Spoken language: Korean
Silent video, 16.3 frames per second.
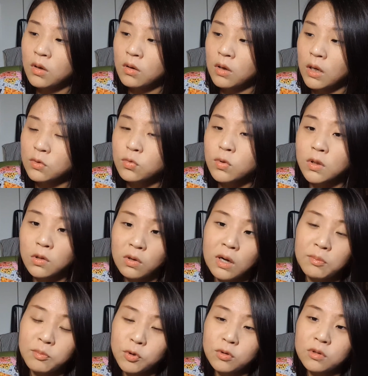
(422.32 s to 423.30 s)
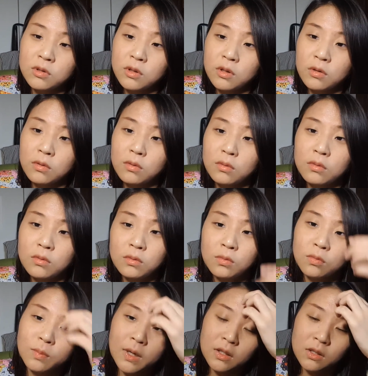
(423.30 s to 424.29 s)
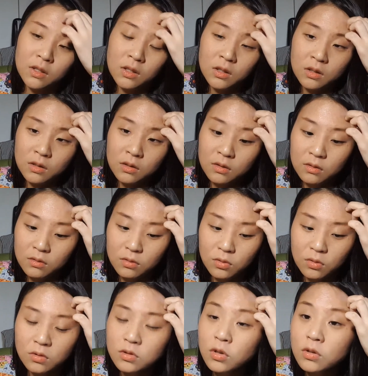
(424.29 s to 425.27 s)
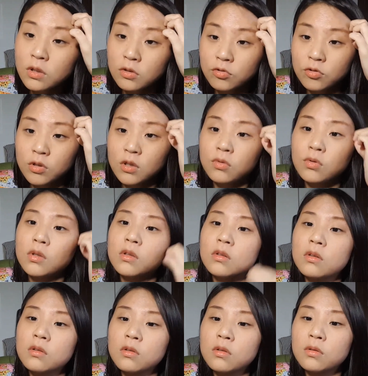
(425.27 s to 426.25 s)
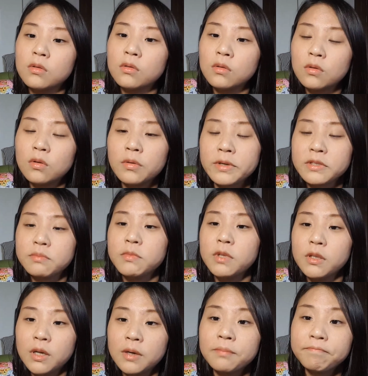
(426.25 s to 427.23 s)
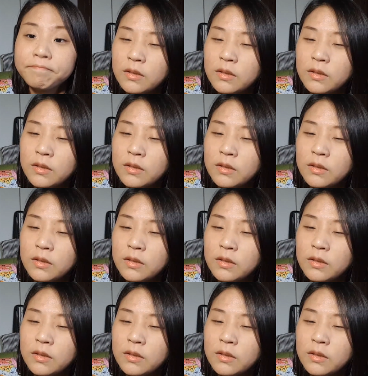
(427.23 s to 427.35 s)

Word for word: 안 좋았던 감정들, 이런 것들도 많이 떨쳐낼 수 있게 되는 그런 것 같습니다.